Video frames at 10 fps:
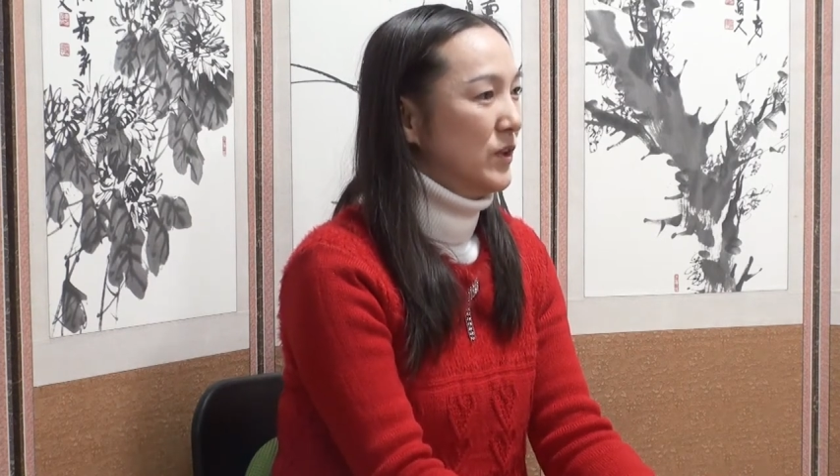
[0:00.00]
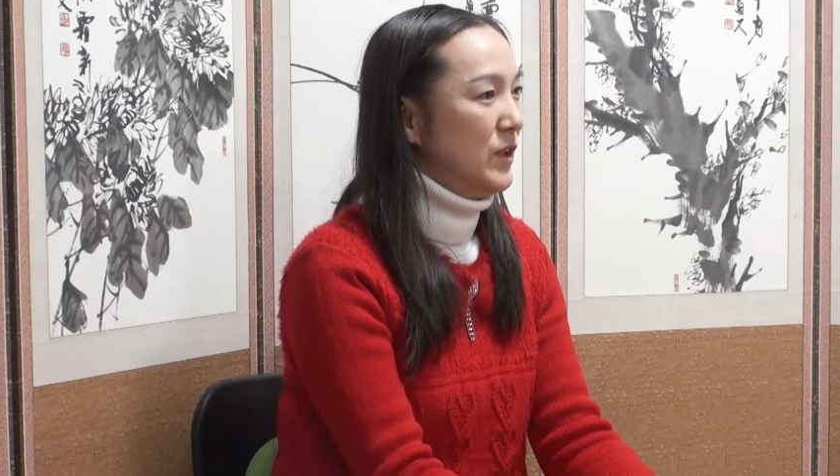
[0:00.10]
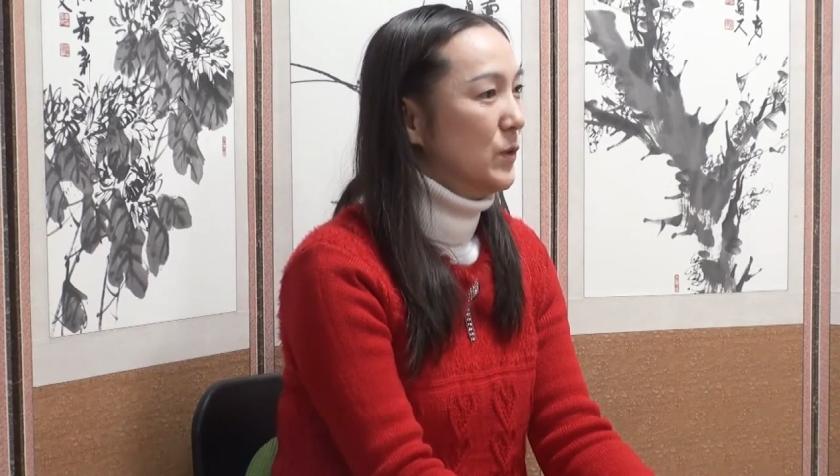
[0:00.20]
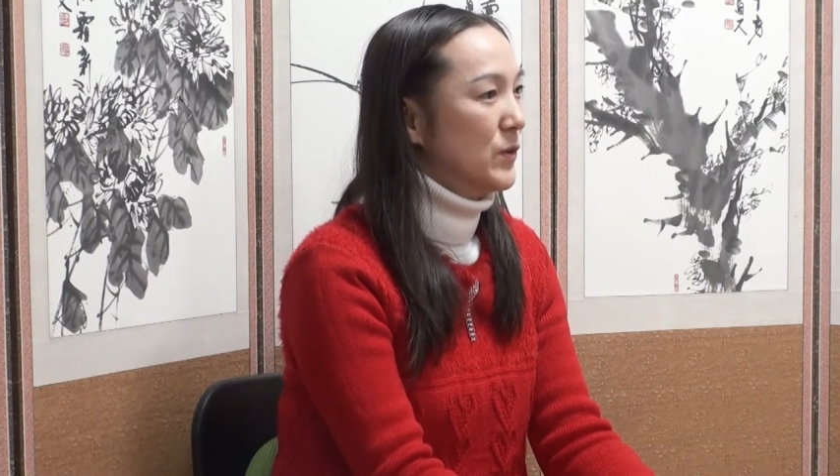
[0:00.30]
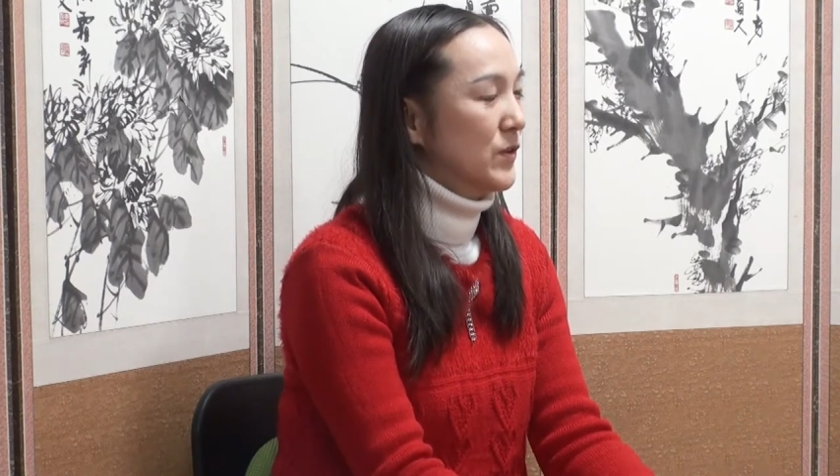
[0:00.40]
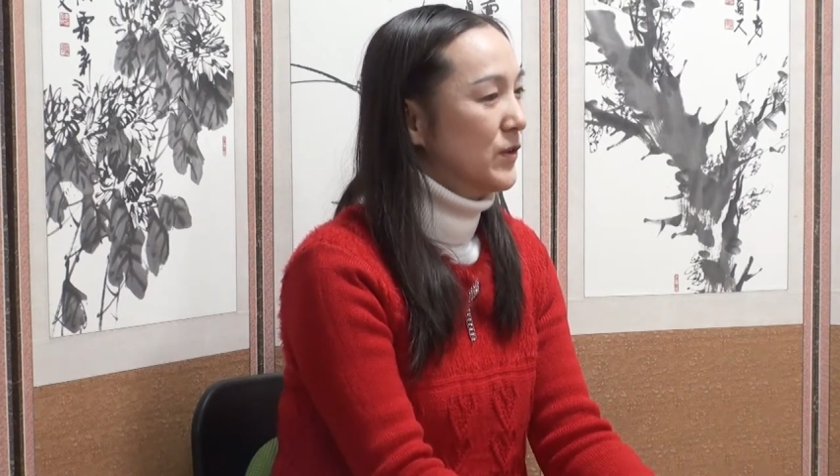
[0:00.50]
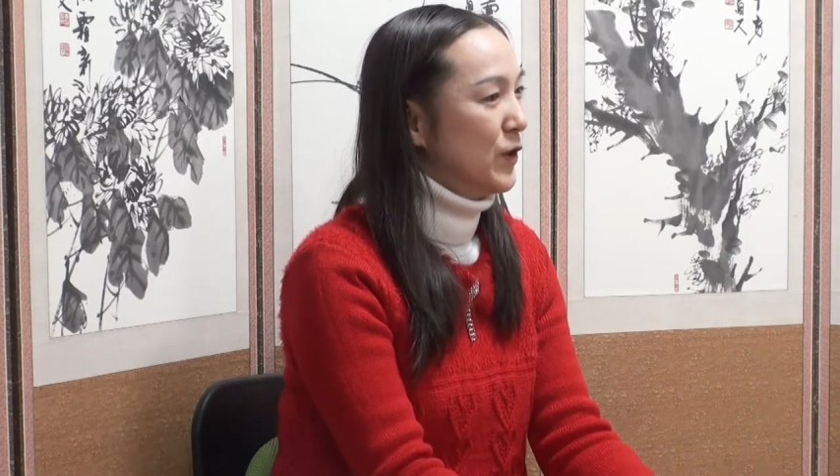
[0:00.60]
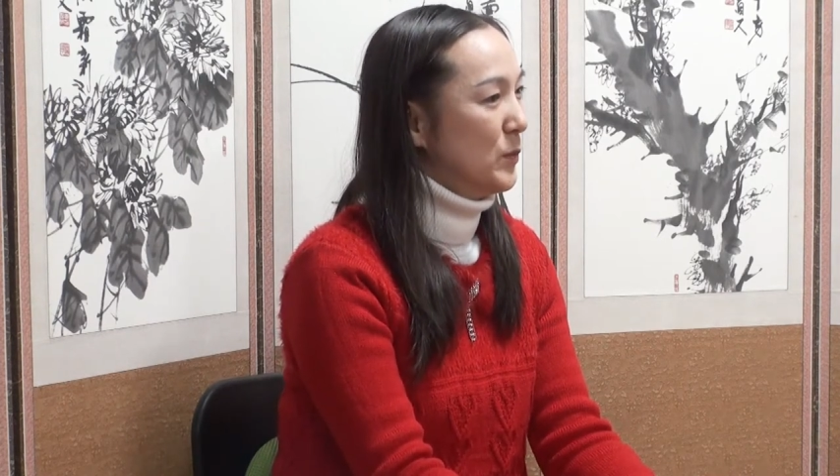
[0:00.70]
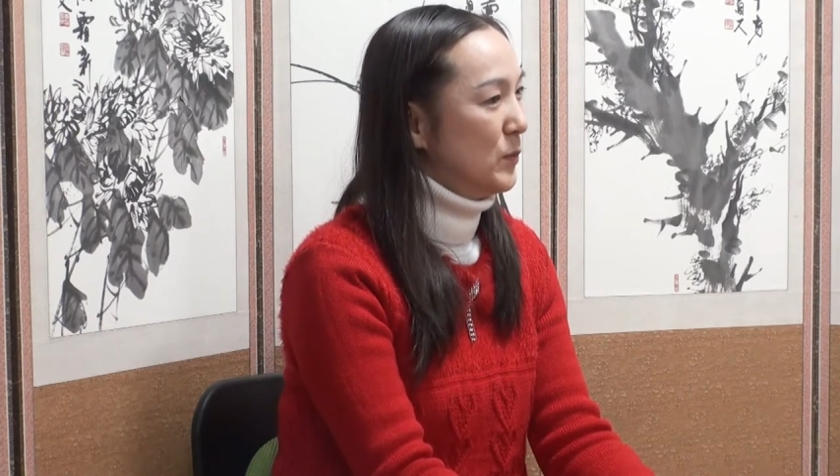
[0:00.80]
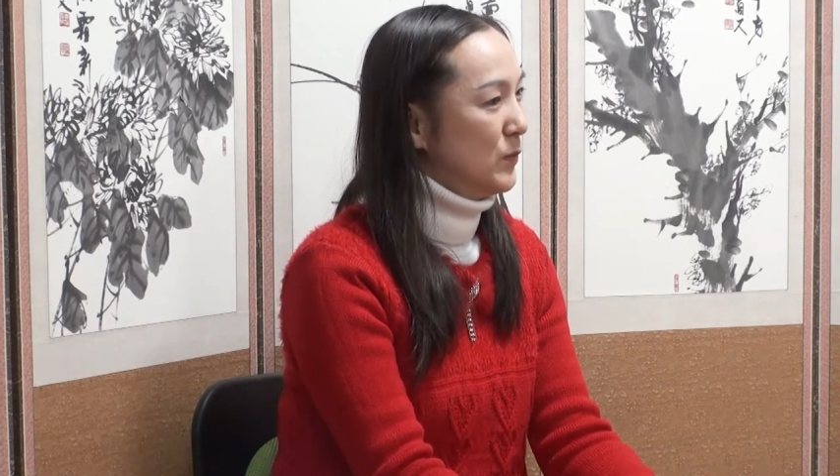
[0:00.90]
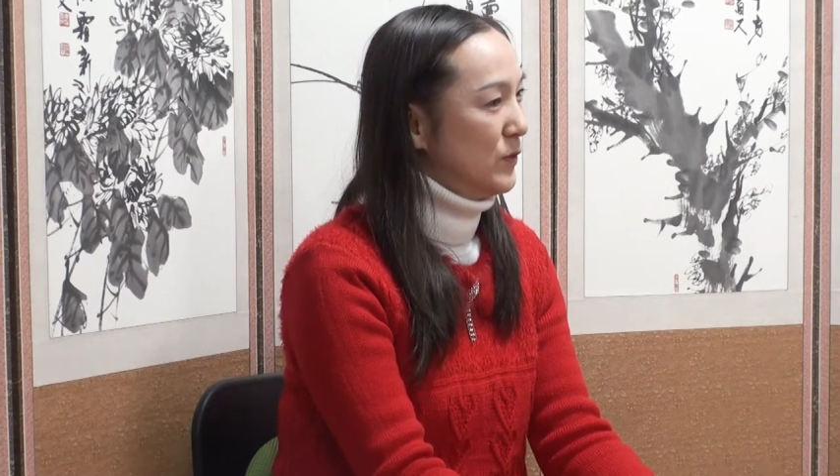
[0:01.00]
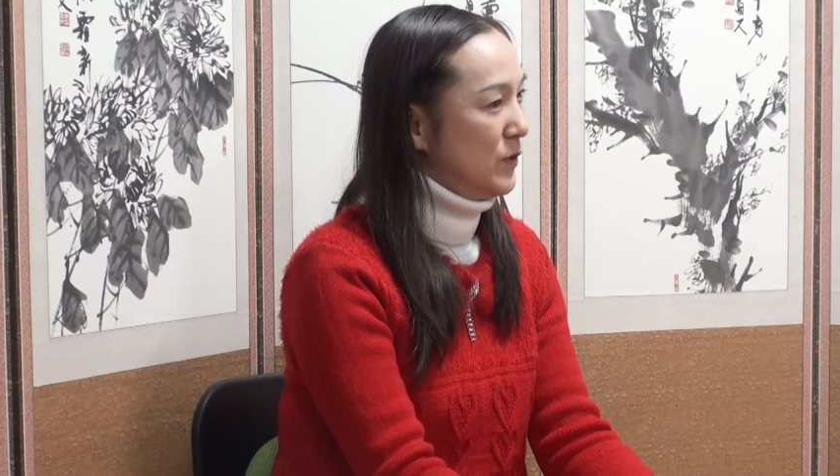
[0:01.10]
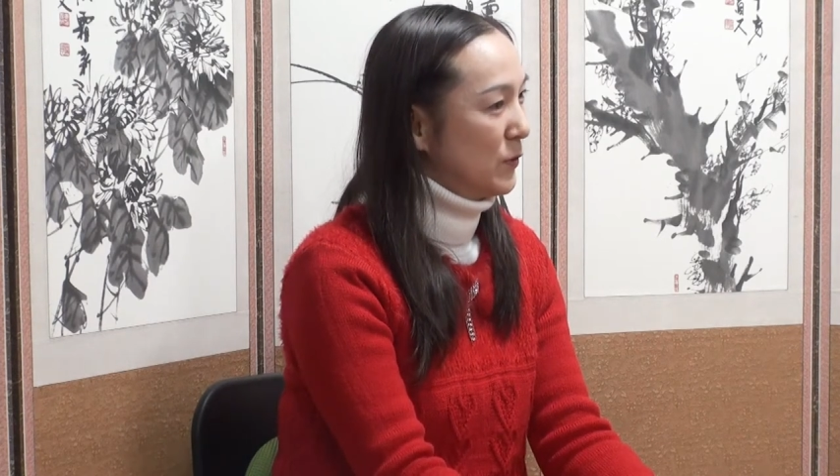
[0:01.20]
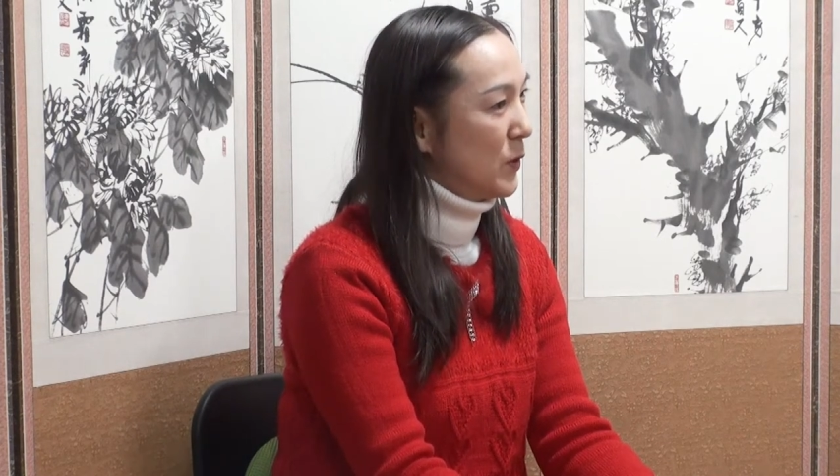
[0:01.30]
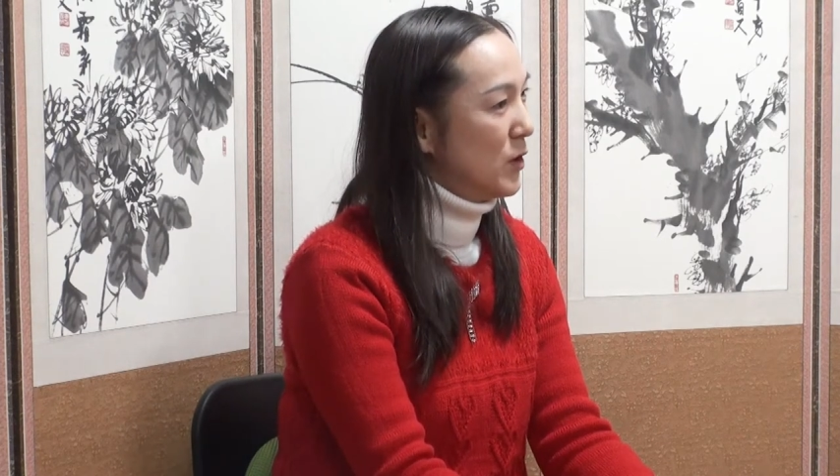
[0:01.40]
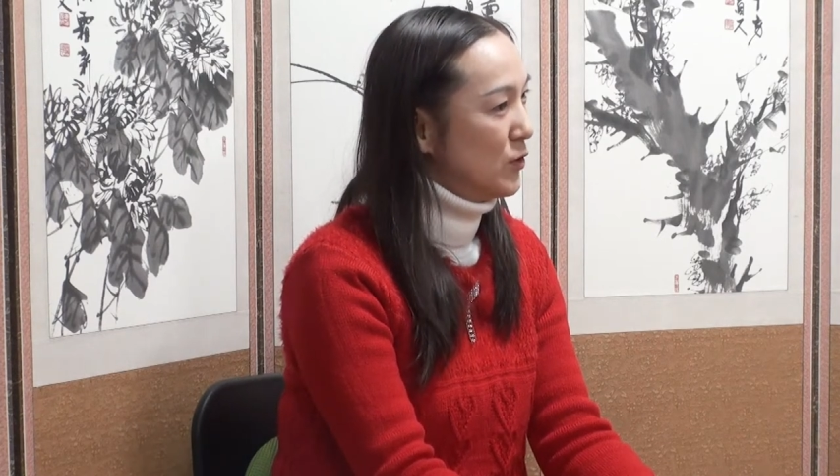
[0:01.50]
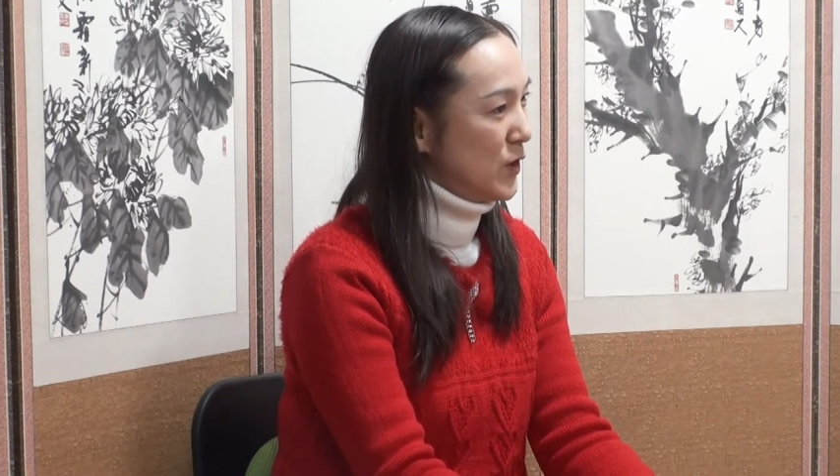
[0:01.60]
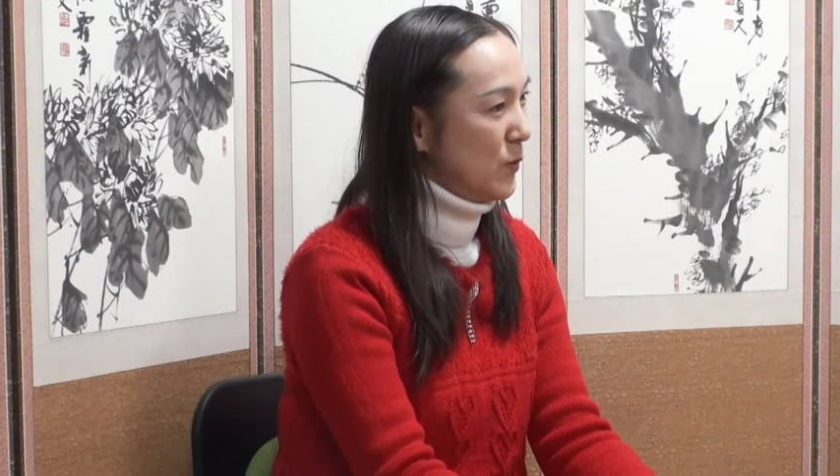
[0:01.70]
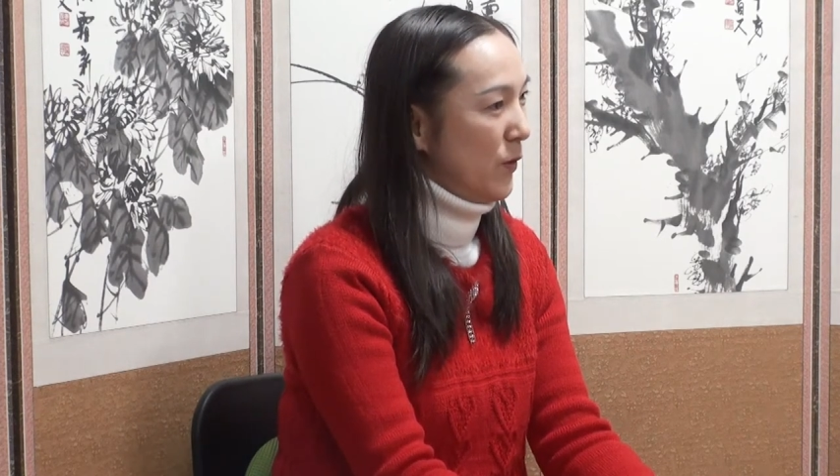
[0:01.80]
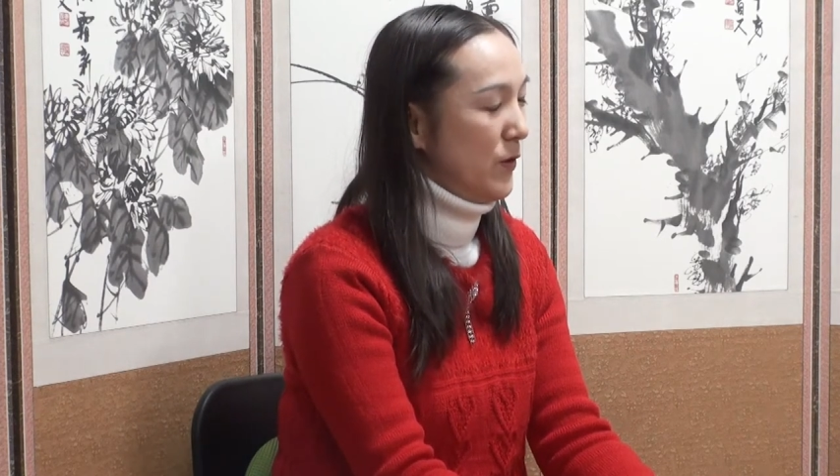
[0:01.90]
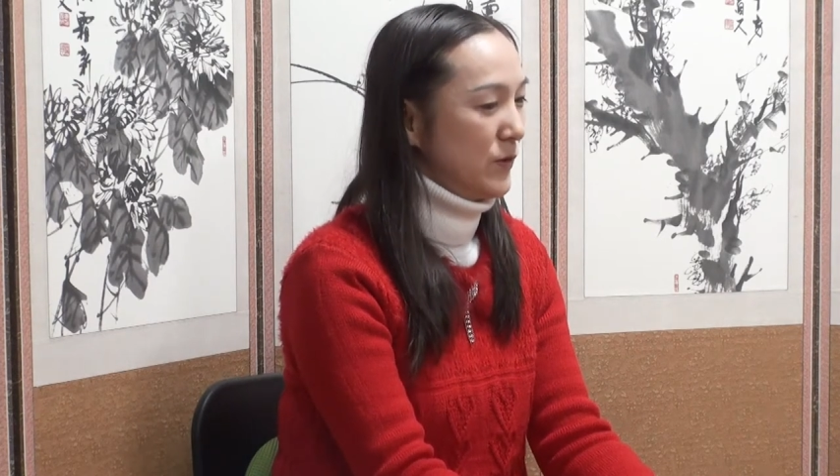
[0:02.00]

이혁철 선생님을 연결해 주신 아, 거예요.